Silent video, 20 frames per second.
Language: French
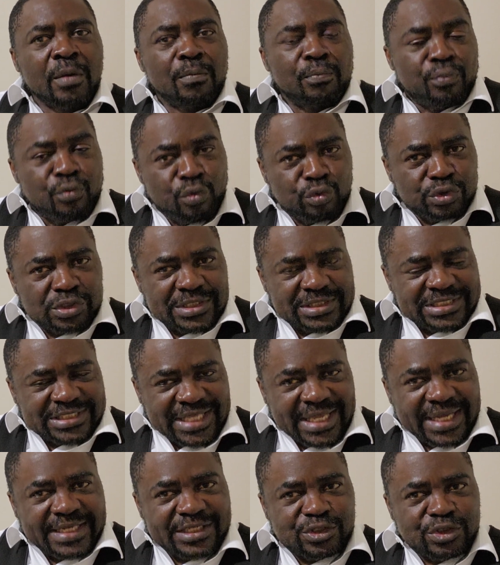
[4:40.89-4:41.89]
pour
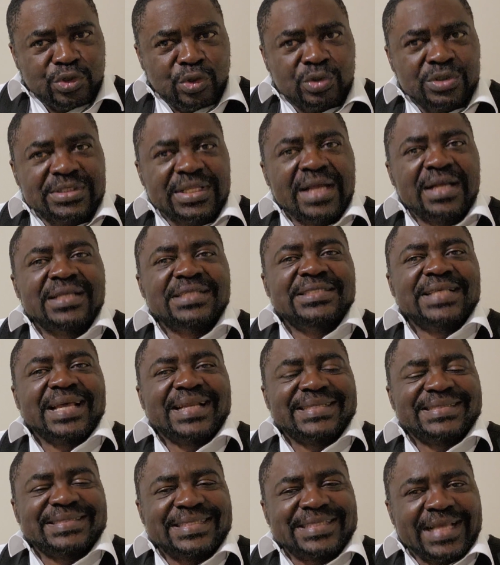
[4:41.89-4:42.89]
sa région. Tant que ça
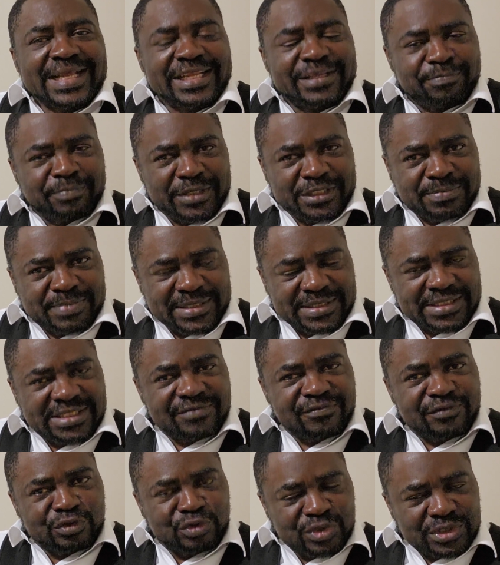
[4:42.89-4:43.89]
restait dans les
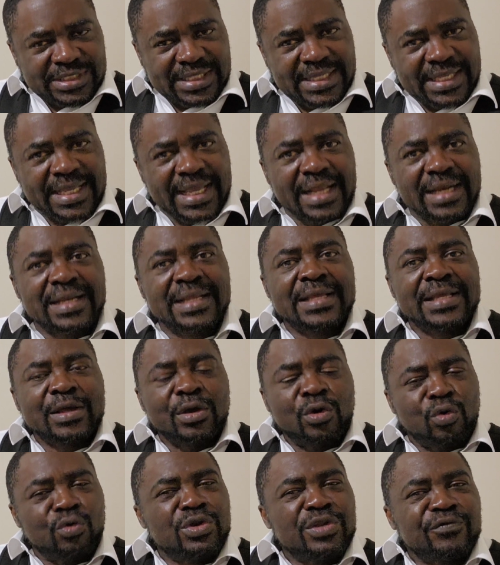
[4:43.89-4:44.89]
perspectives du Sénégal,
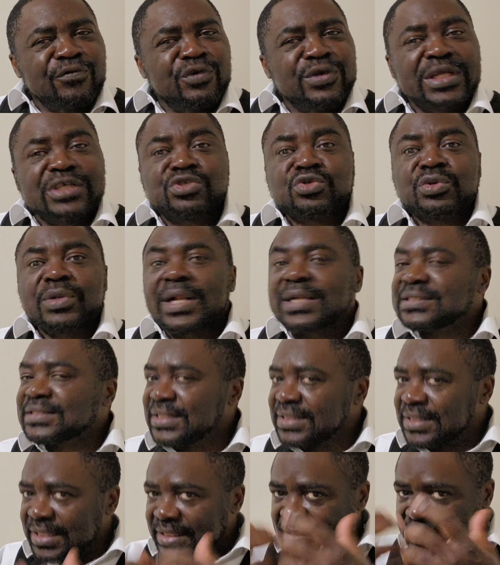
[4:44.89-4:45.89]
au niveau national,
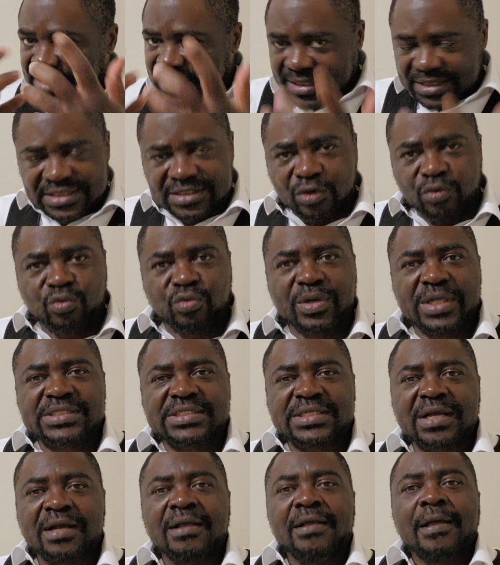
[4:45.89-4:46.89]
c'était très
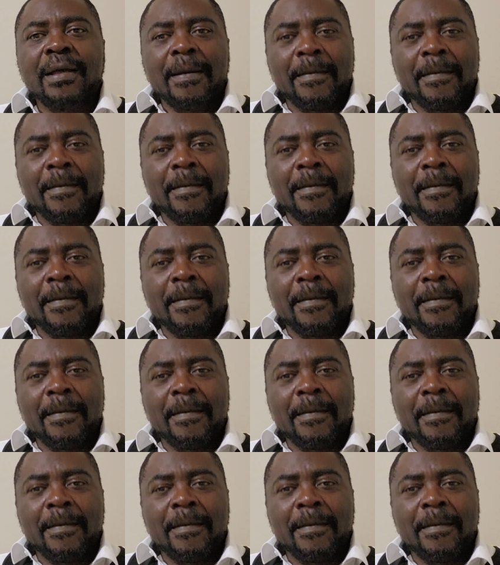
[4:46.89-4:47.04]
encourageant.